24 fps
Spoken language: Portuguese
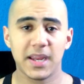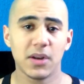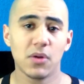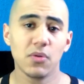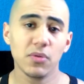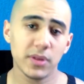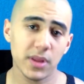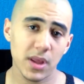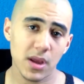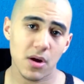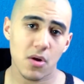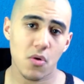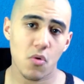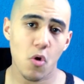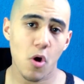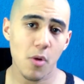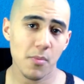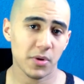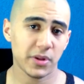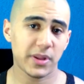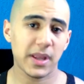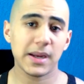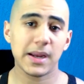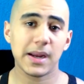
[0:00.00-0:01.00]
que não ter
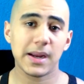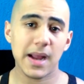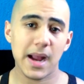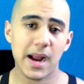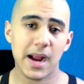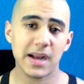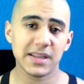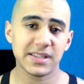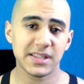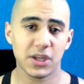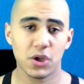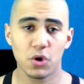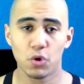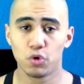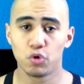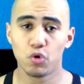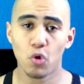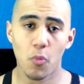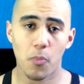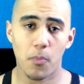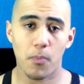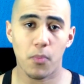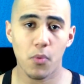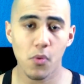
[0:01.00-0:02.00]
como, eu tá com a carcaça que eu
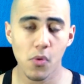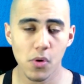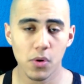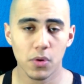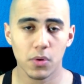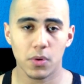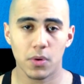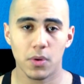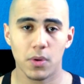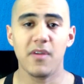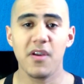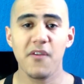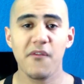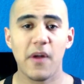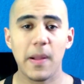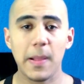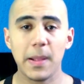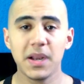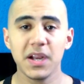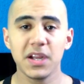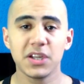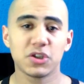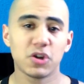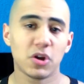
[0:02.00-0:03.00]
tô puro. Vem
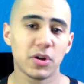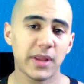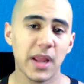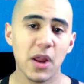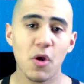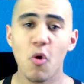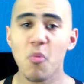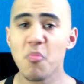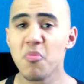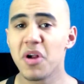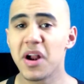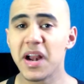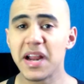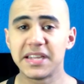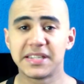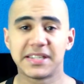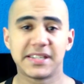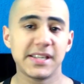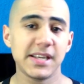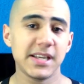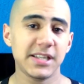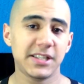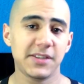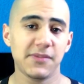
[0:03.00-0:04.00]
falando que só tem como
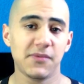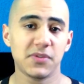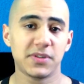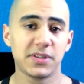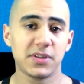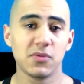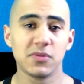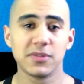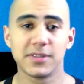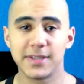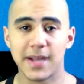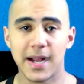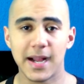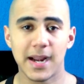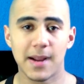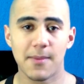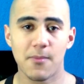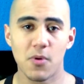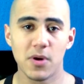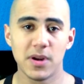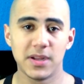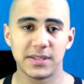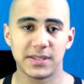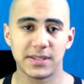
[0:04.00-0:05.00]
crescer se você usar
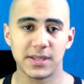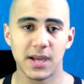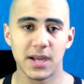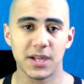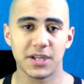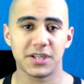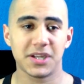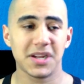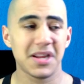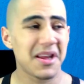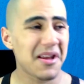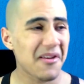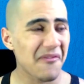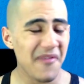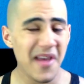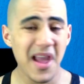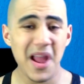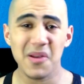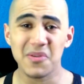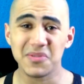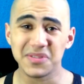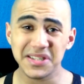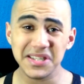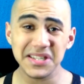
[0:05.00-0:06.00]
anabolizante.
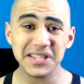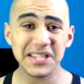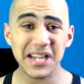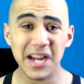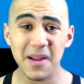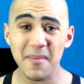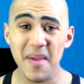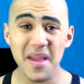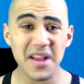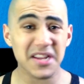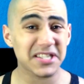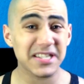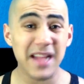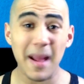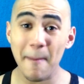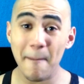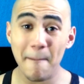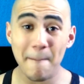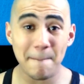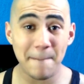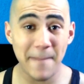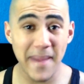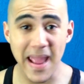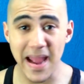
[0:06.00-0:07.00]
Velho, sinceramente, dá
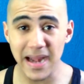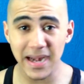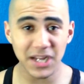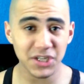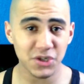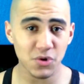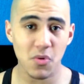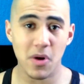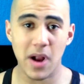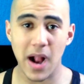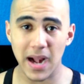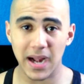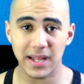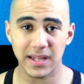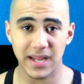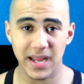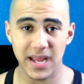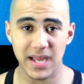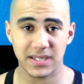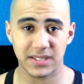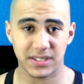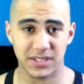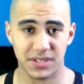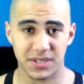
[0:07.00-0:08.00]
pena de um cara
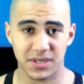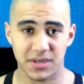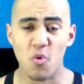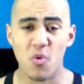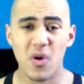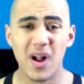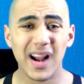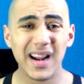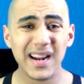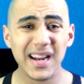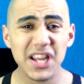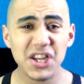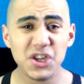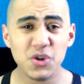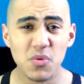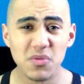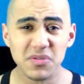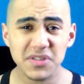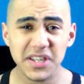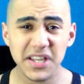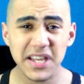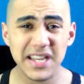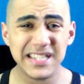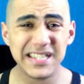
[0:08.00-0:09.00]
desses. O cara, além de
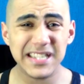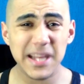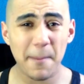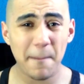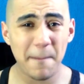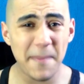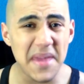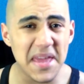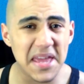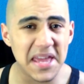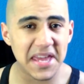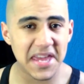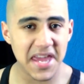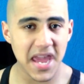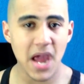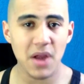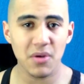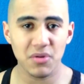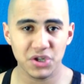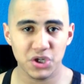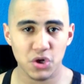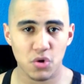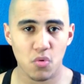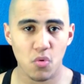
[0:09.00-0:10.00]
conseguir ser
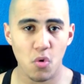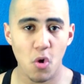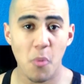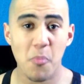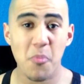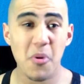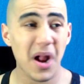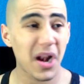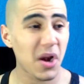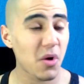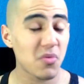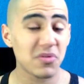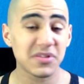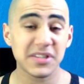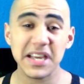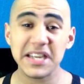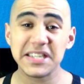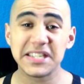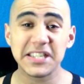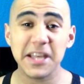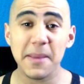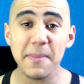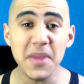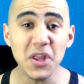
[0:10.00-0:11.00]
pequeno de corpo, o cara
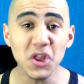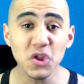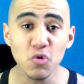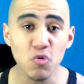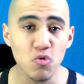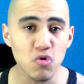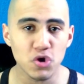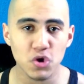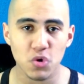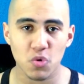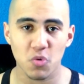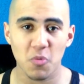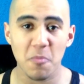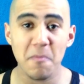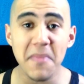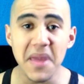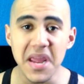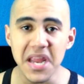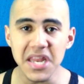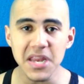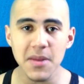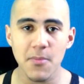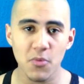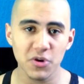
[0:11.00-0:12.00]
consegue ser minúsculo,
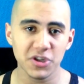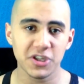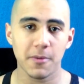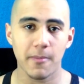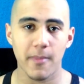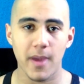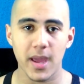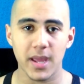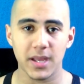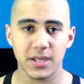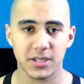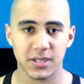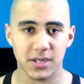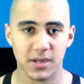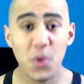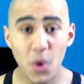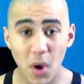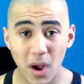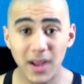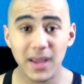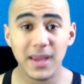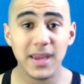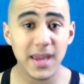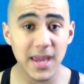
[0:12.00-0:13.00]
mínimo de mente.
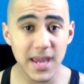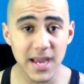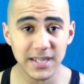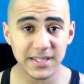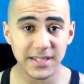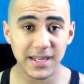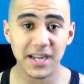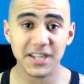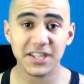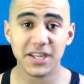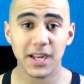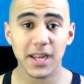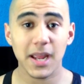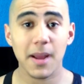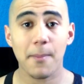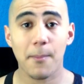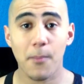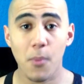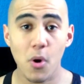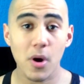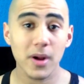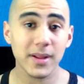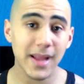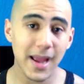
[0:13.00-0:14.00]
Pior que isso é deixar que a
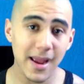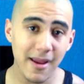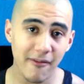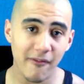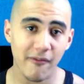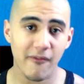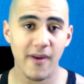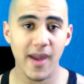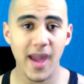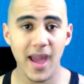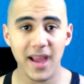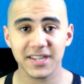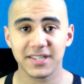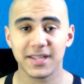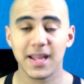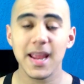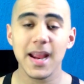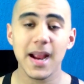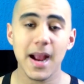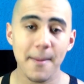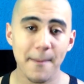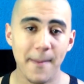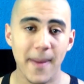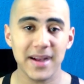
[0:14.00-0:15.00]
porra da inveja, da
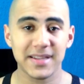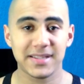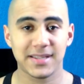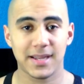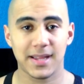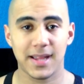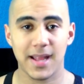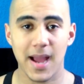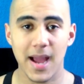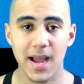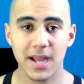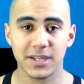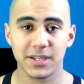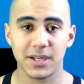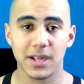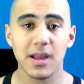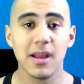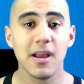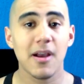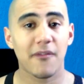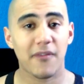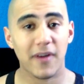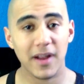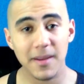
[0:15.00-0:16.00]
incapacidade,
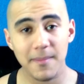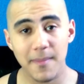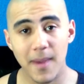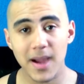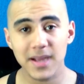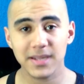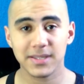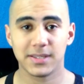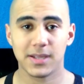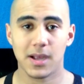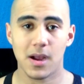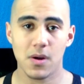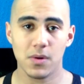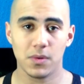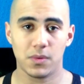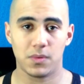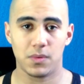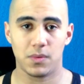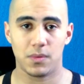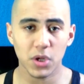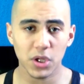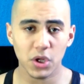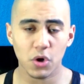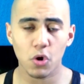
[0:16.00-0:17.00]
fale mais
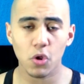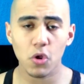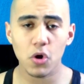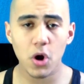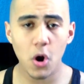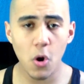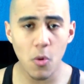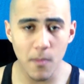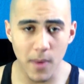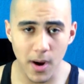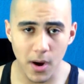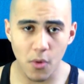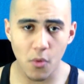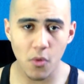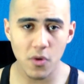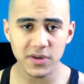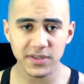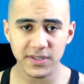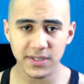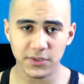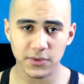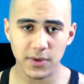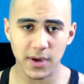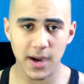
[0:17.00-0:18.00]
alto. Brother, coloca uma
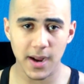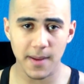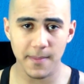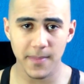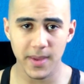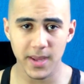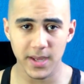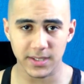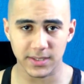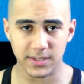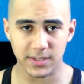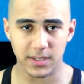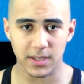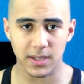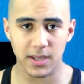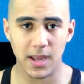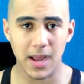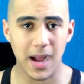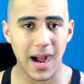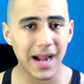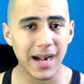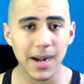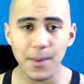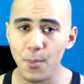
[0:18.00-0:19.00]
coisa na sua cabeça.
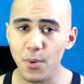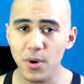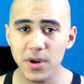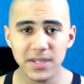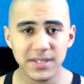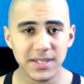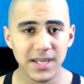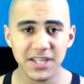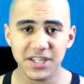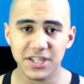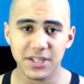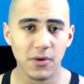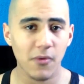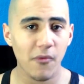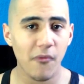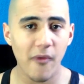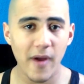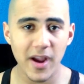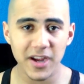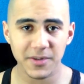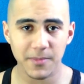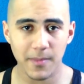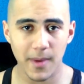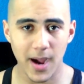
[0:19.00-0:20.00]
Anabolizante não
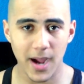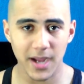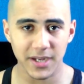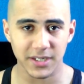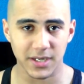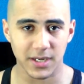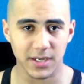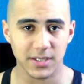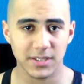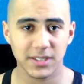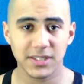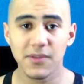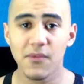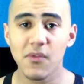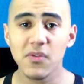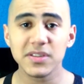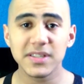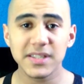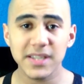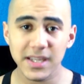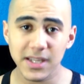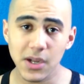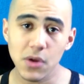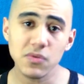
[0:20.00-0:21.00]
faz mágica. Se
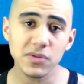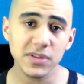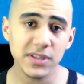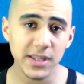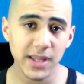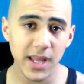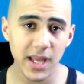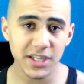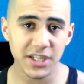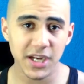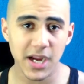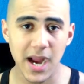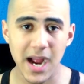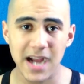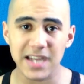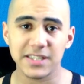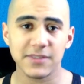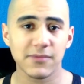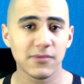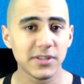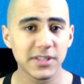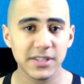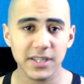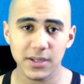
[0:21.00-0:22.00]
você não se dedicar,
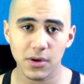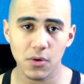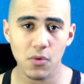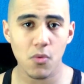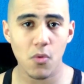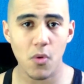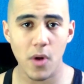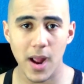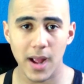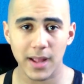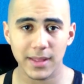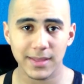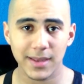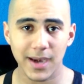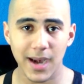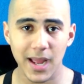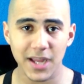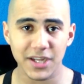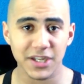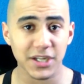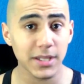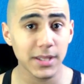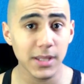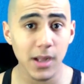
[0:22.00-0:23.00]
se você não correr
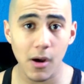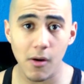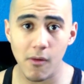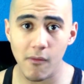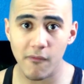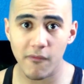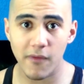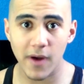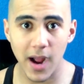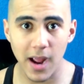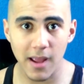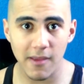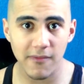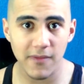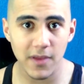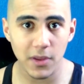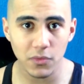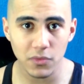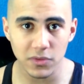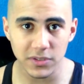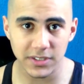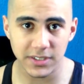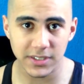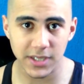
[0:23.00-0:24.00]
atrás, não vai
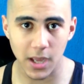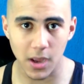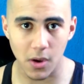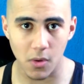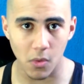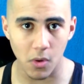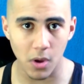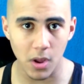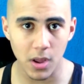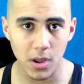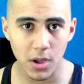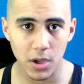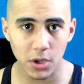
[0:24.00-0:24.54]
vir do céu.